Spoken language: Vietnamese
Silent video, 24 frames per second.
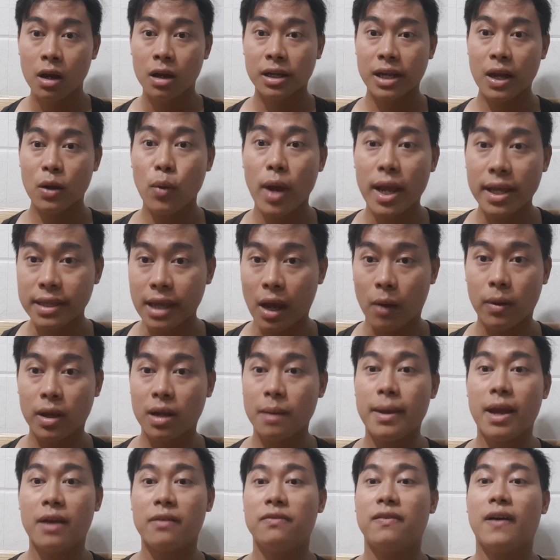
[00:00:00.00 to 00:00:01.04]
cái quan trọng là các
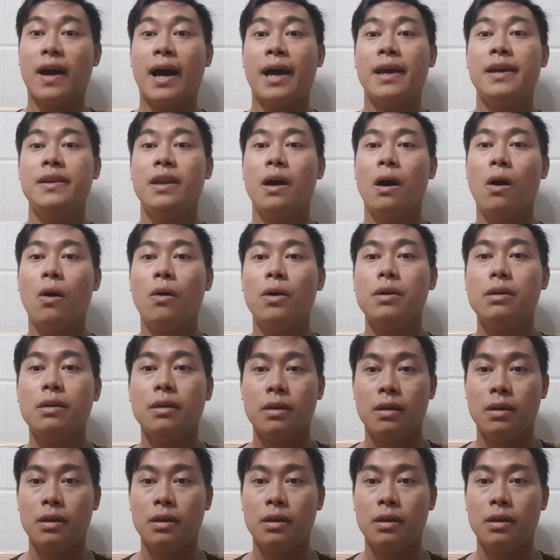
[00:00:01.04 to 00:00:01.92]
bạn phải nói